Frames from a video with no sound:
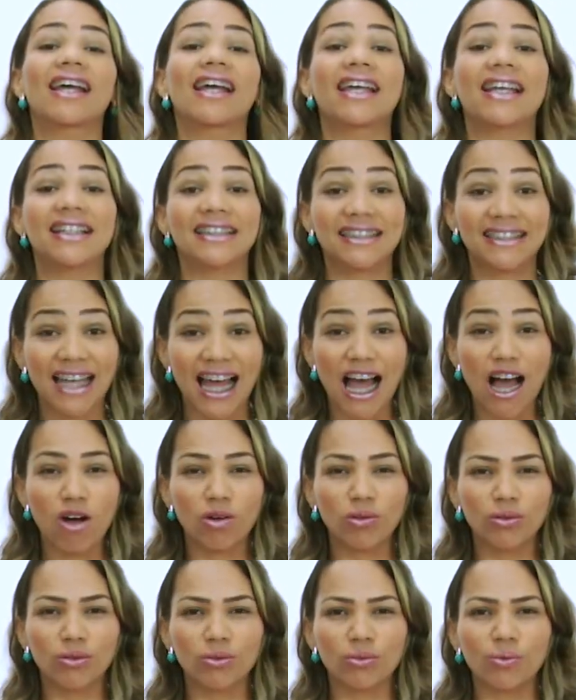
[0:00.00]

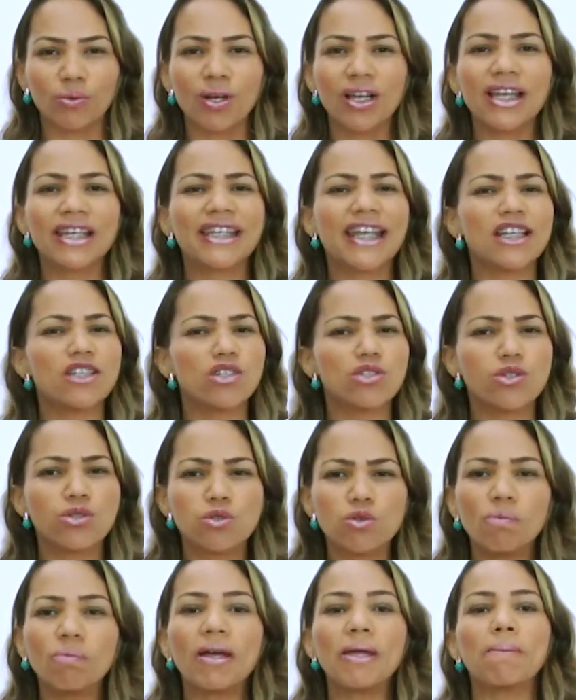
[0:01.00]
Ressalto que é de
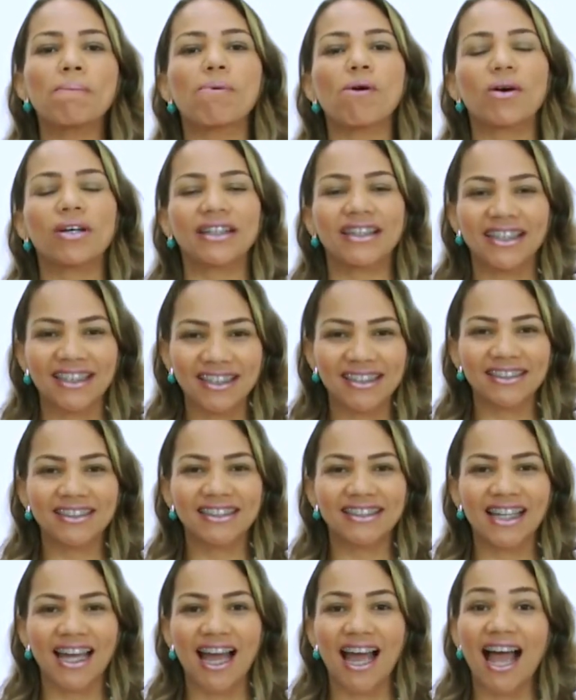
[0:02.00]
suma
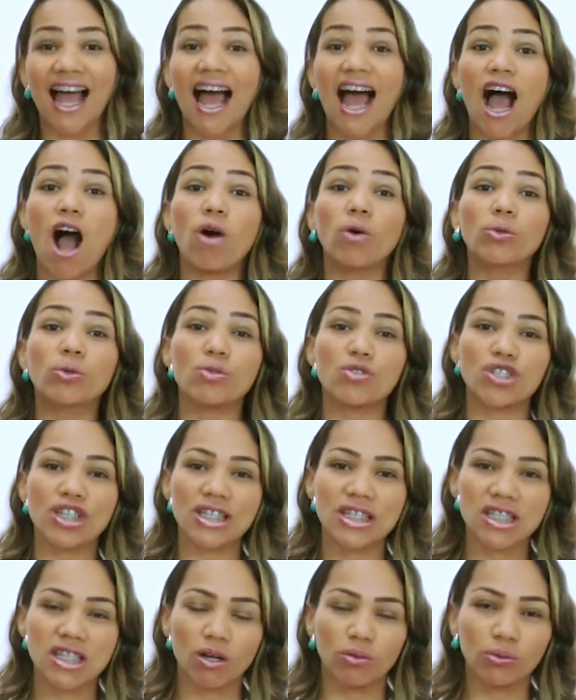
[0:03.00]
importância a
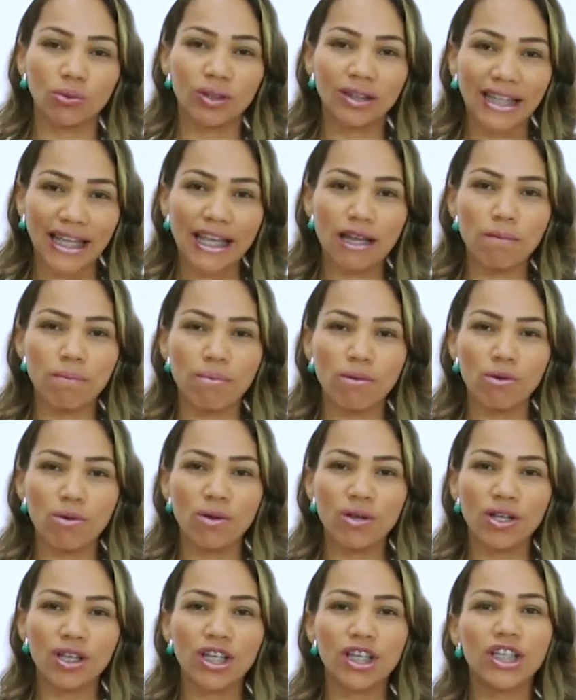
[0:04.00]
autogestão do tempo
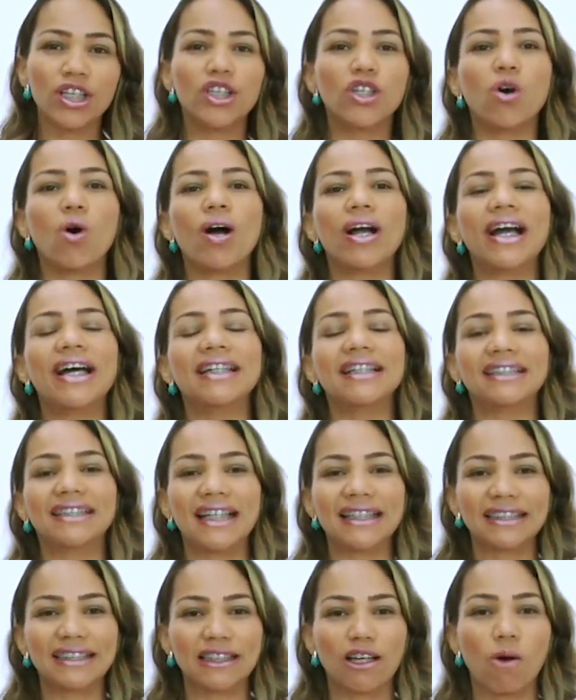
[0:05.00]
e
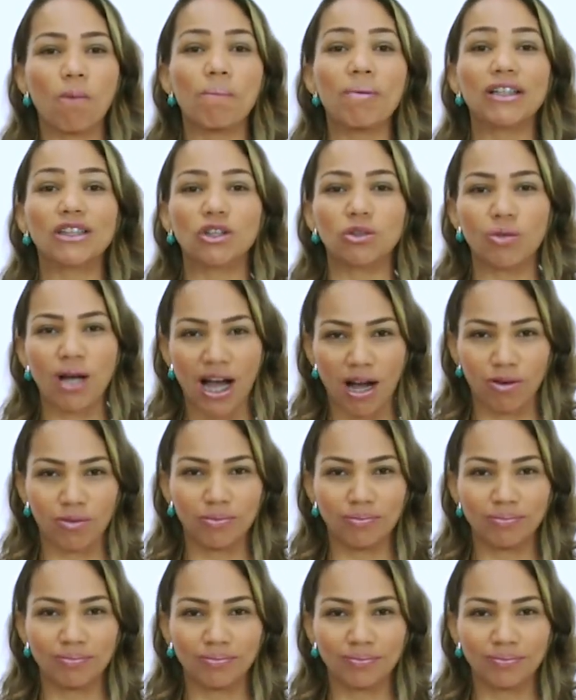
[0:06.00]
organização pessoal.